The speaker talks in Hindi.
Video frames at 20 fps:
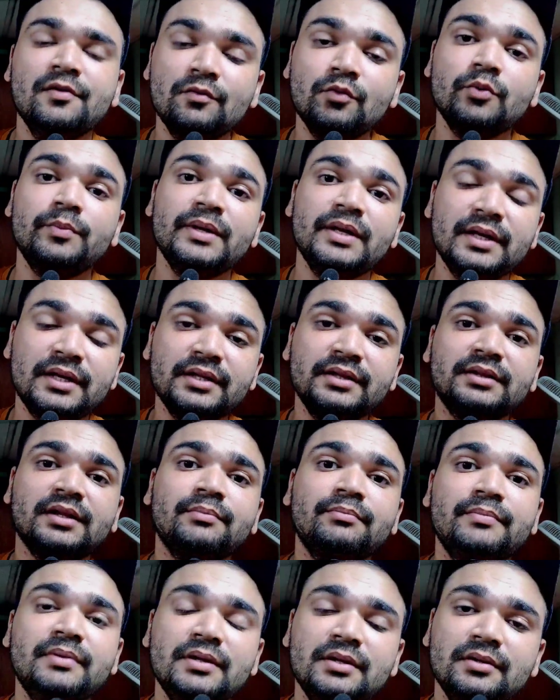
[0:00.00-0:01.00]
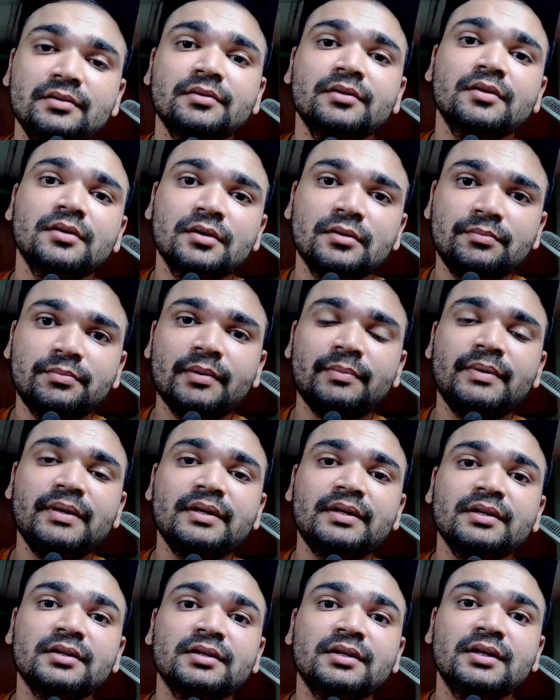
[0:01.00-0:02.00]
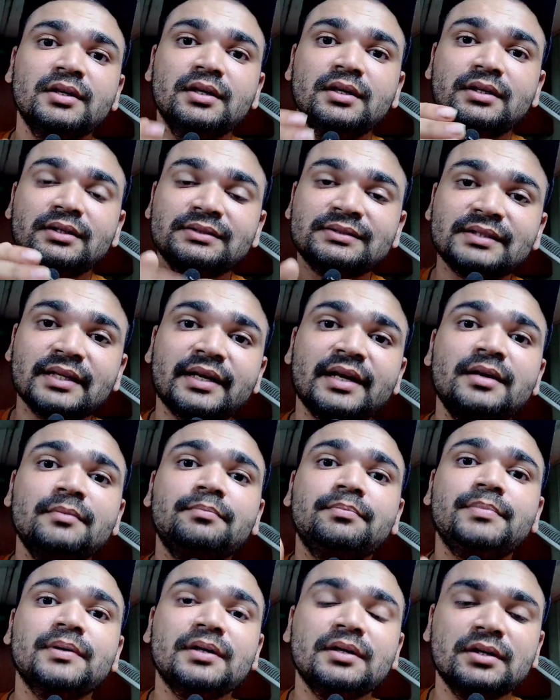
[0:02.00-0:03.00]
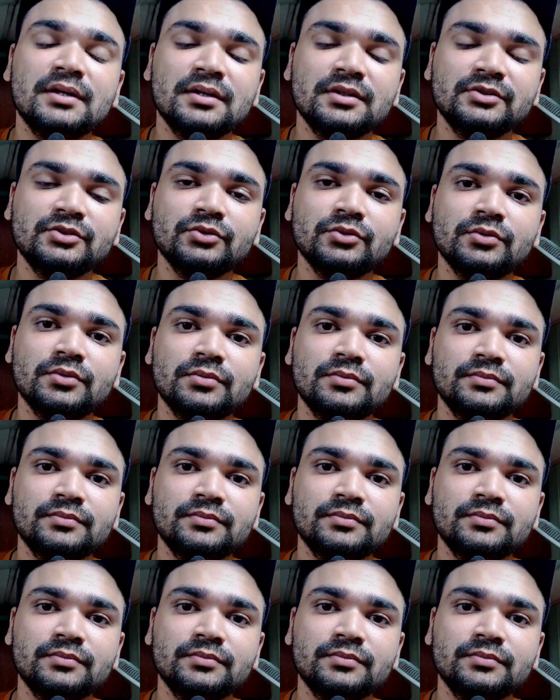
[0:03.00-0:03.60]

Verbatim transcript: वो भी लेकिन तब भी पब्लिक सेकंड जो